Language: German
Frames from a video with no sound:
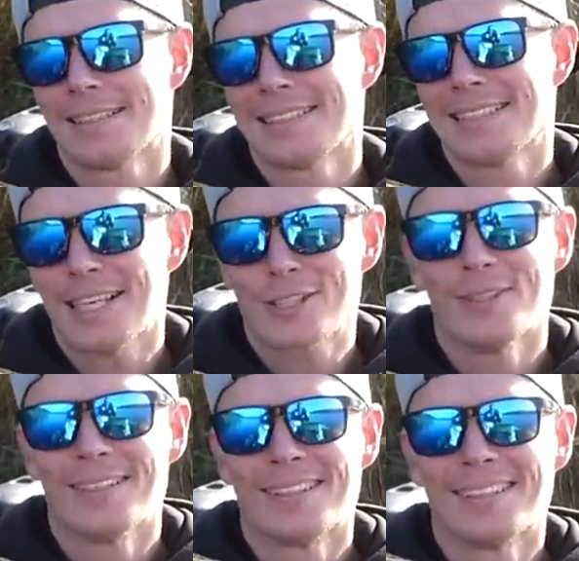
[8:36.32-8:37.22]
Sehr
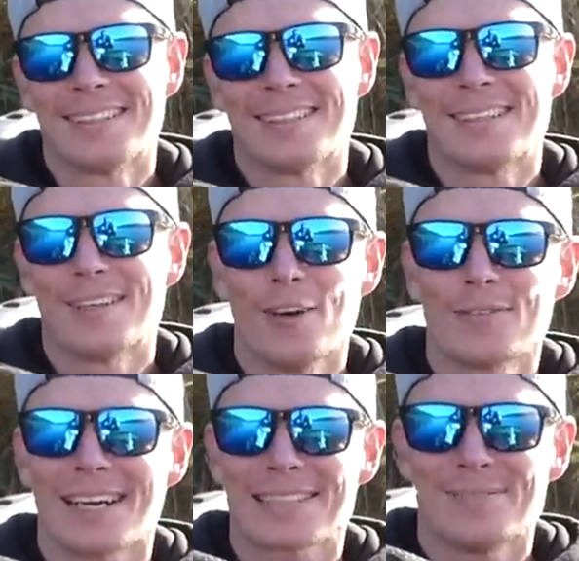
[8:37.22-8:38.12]
schön. Läuft
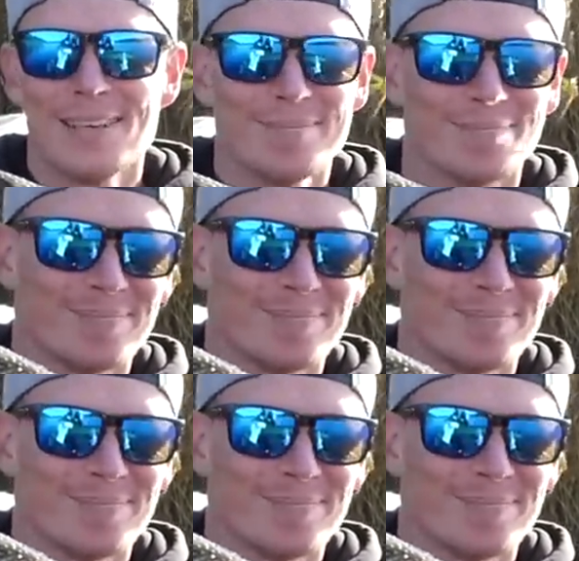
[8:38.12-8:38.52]
Carsten, wa?